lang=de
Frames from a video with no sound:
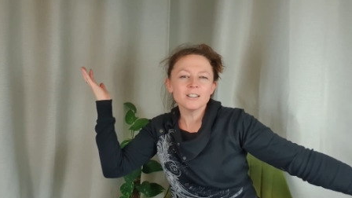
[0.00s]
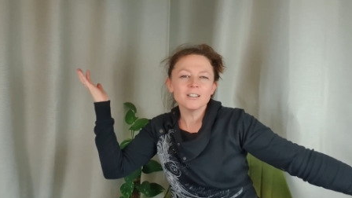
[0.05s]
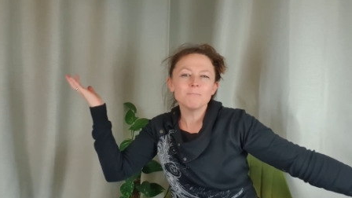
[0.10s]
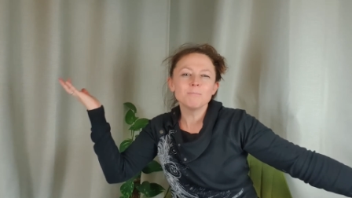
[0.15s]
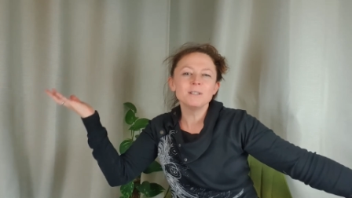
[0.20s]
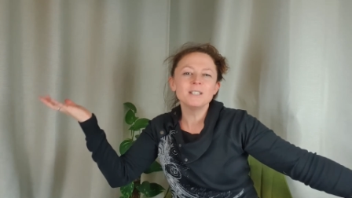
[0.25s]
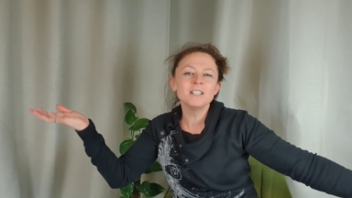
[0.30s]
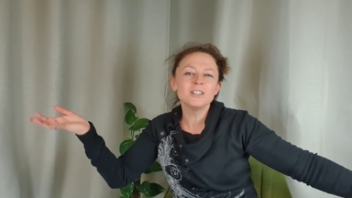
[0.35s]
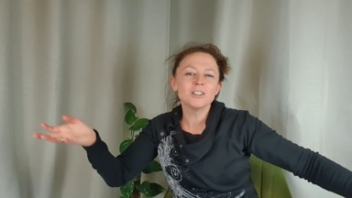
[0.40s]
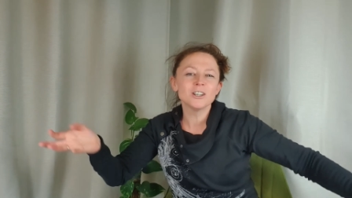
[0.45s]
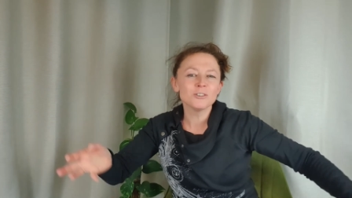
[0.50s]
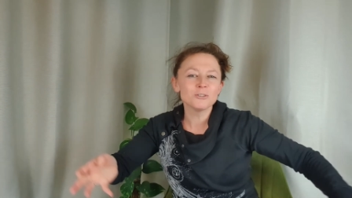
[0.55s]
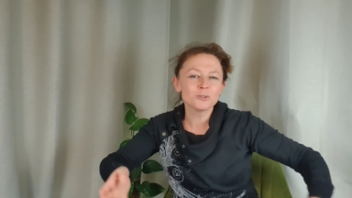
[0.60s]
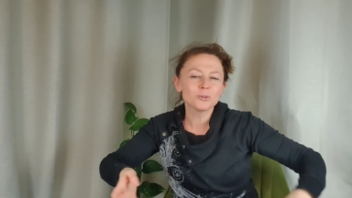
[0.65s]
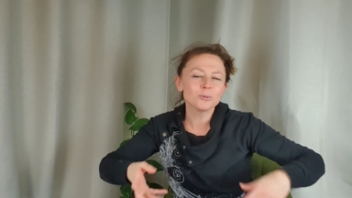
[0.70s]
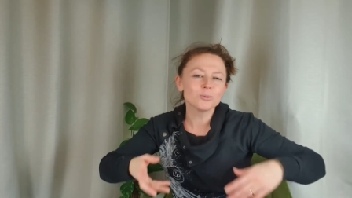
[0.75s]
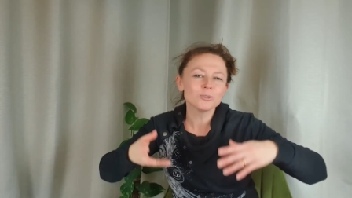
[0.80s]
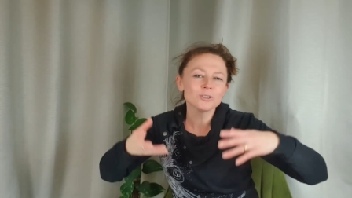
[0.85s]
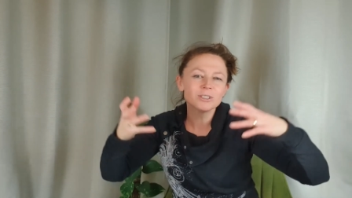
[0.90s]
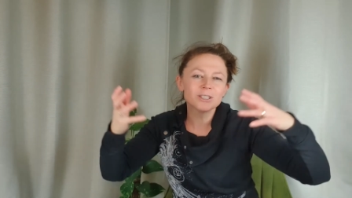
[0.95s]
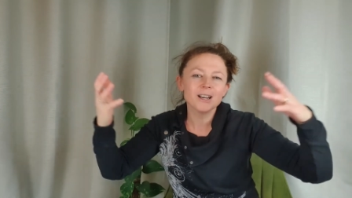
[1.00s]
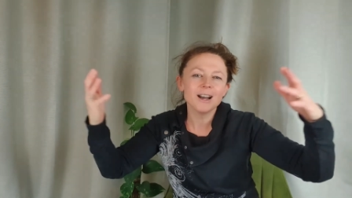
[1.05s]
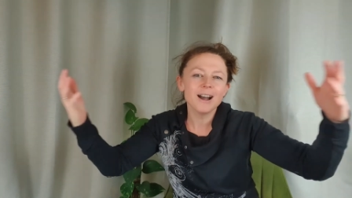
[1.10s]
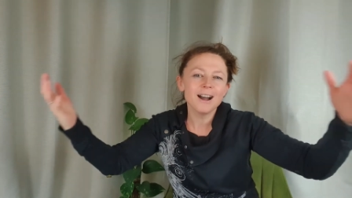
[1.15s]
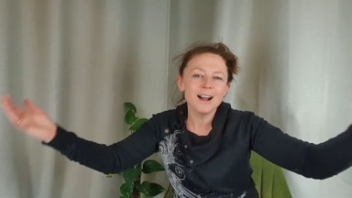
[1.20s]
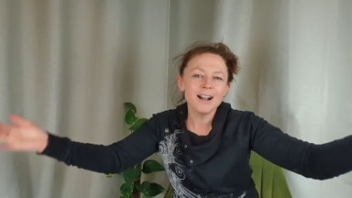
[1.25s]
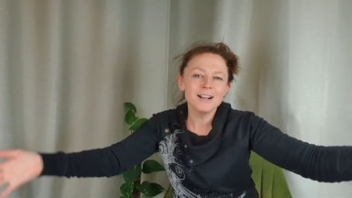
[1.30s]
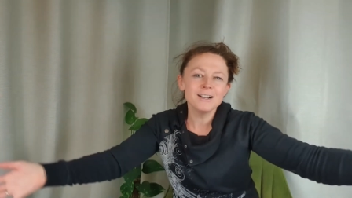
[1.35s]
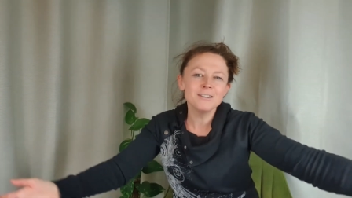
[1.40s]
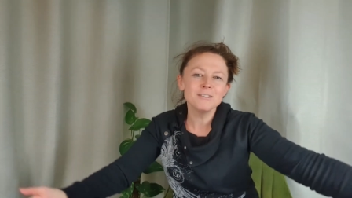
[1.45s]
da bin ich dann
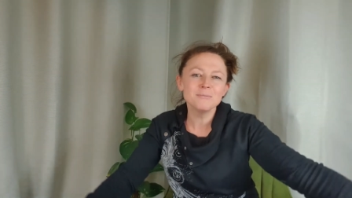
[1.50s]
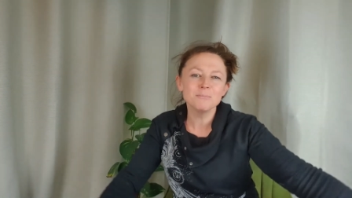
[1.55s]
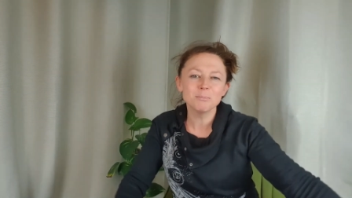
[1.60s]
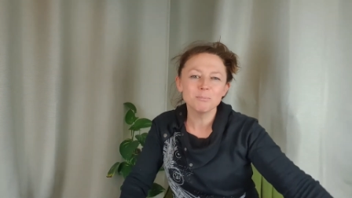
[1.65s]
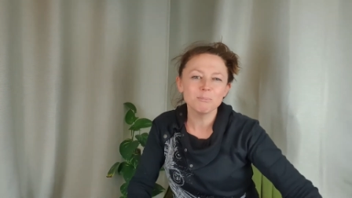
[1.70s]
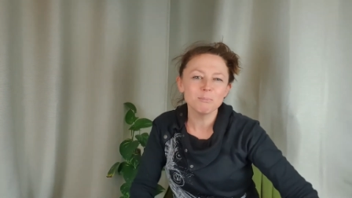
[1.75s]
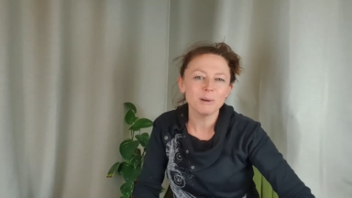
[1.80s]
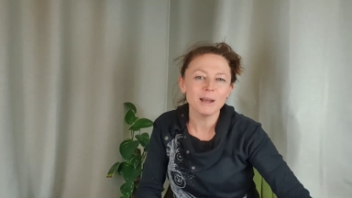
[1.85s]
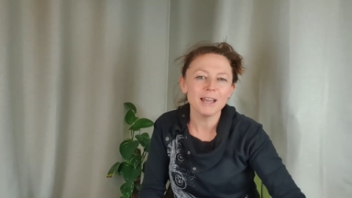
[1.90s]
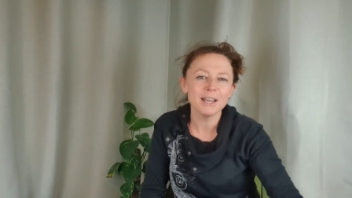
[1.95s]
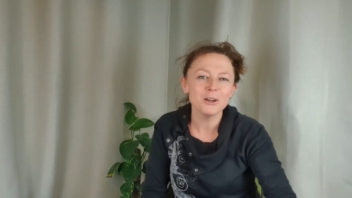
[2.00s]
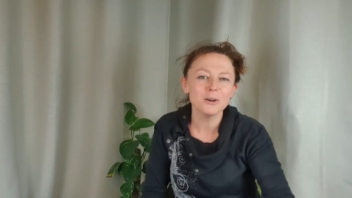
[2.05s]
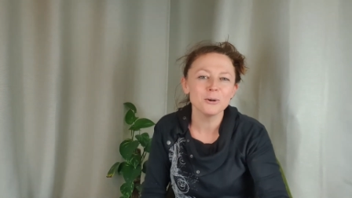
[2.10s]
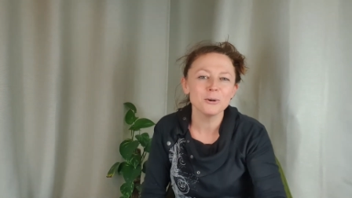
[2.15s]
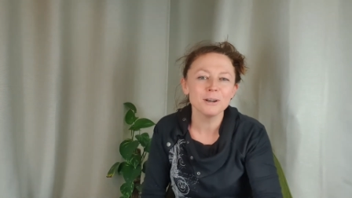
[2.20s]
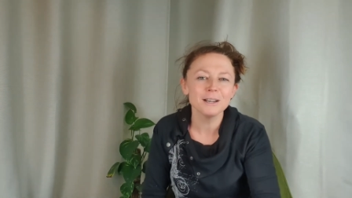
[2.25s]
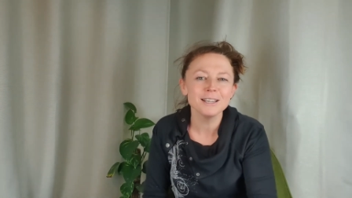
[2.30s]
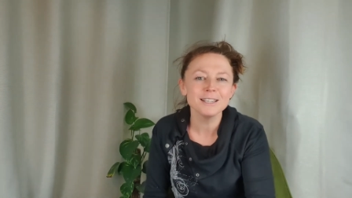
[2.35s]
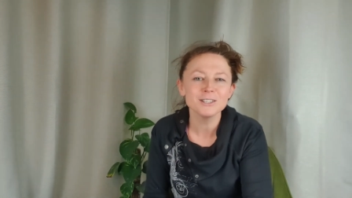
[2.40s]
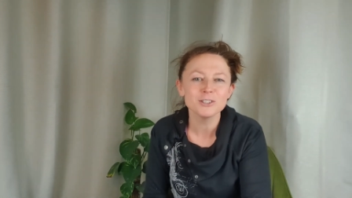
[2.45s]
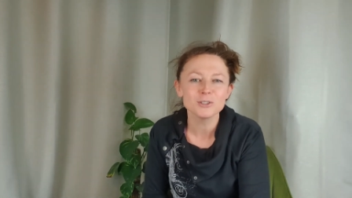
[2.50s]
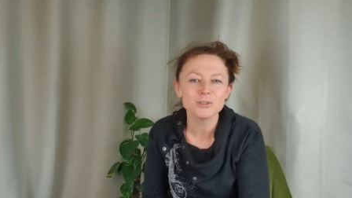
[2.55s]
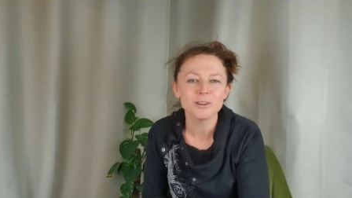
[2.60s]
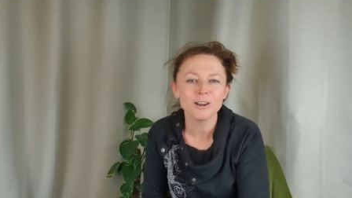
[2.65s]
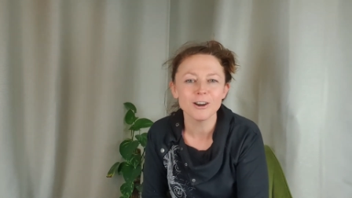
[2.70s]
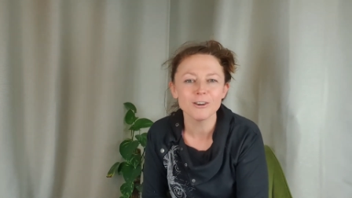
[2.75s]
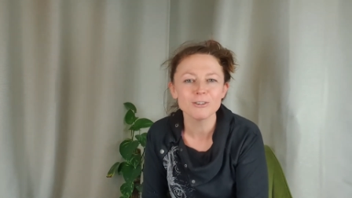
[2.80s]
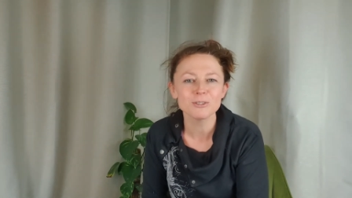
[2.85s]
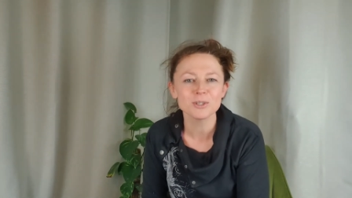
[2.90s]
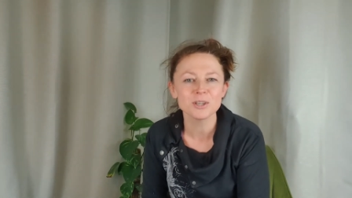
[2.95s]
total bei euch
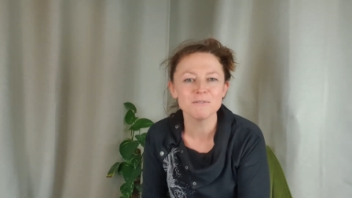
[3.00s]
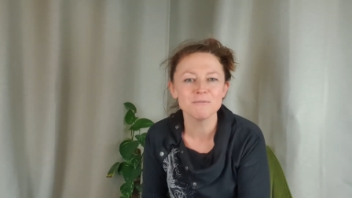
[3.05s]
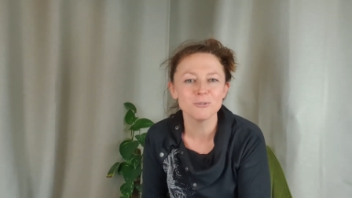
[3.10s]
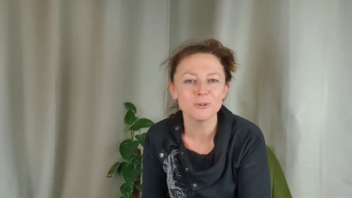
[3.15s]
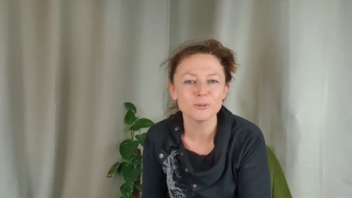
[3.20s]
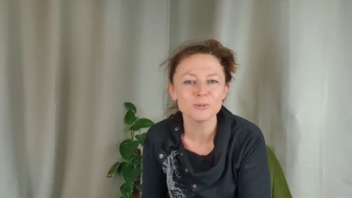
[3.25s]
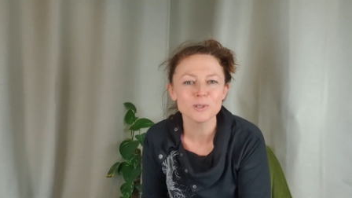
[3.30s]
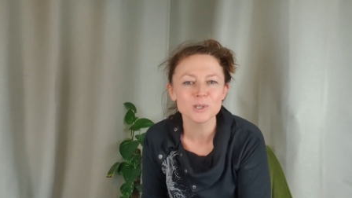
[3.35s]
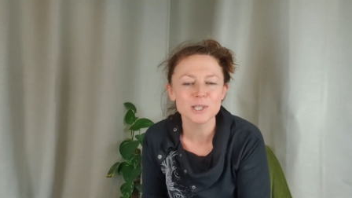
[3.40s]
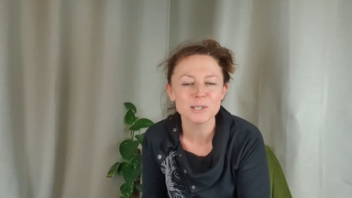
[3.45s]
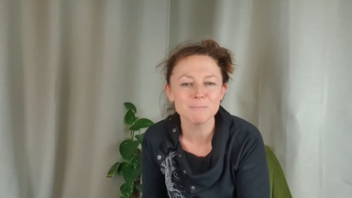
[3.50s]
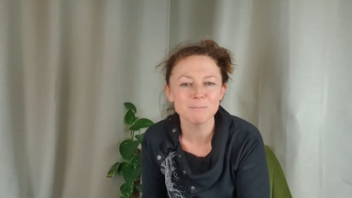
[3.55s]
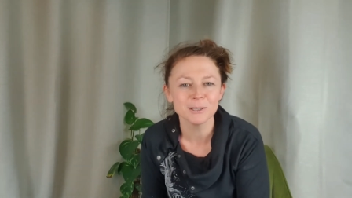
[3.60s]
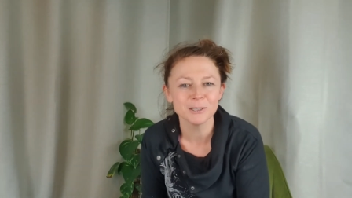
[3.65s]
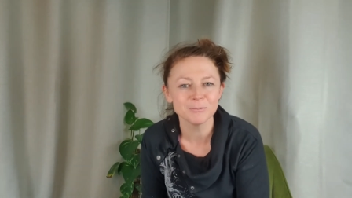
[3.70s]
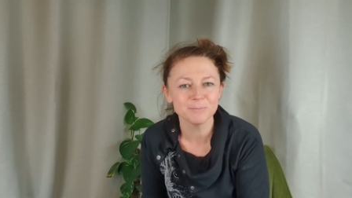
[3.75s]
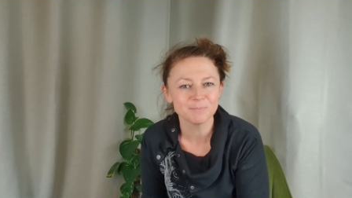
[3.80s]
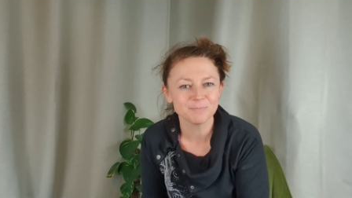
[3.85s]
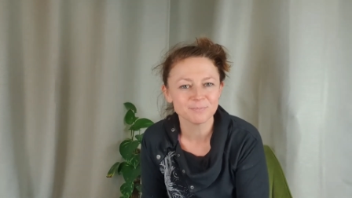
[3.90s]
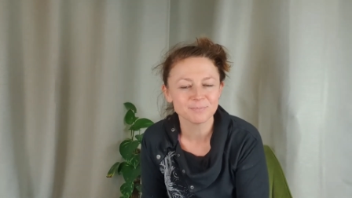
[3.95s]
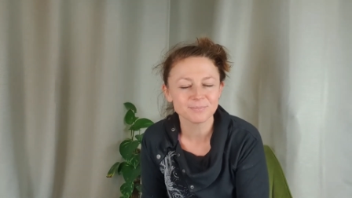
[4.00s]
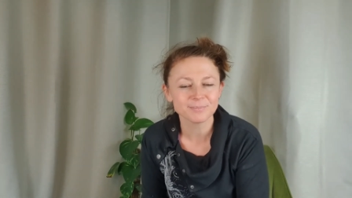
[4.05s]
zu Hause im Wohnzimmer